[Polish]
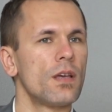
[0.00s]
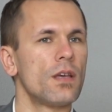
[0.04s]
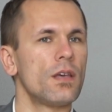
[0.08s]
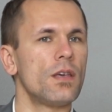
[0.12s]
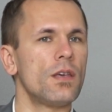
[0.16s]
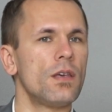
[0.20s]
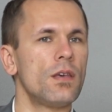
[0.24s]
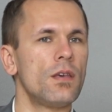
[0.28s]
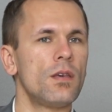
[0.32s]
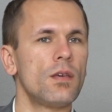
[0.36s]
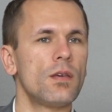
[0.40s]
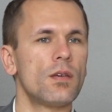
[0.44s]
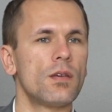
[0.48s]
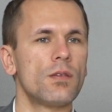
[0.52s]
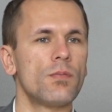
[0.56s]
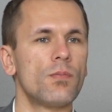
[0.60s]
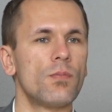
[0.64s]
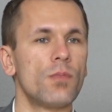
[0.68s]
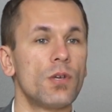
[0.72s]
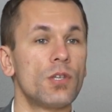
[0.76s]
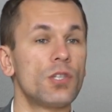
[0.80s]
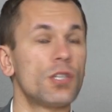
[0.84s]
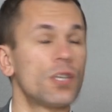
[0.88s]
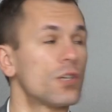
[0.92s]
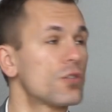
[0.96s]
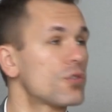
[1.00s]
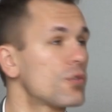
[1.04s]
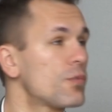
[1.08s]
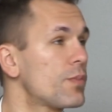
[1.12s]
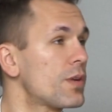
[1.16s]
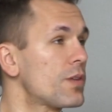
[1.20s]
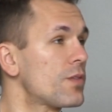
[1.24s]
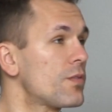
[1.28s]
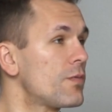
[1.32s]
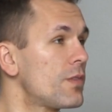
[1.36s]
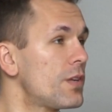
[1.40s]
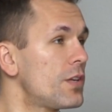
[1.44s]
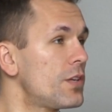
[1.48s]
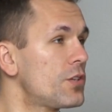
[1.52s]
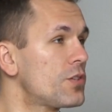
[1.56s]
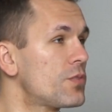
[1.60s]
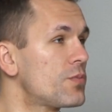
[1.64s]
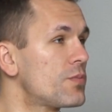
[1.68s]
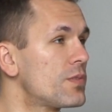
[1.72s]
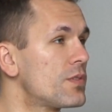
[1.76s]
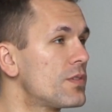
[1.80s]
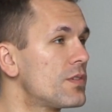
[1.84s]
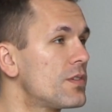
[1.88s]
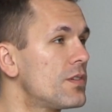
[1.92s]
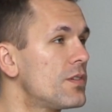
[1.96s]
I my ciężko
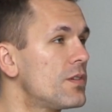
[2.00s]
pracowaliśmy.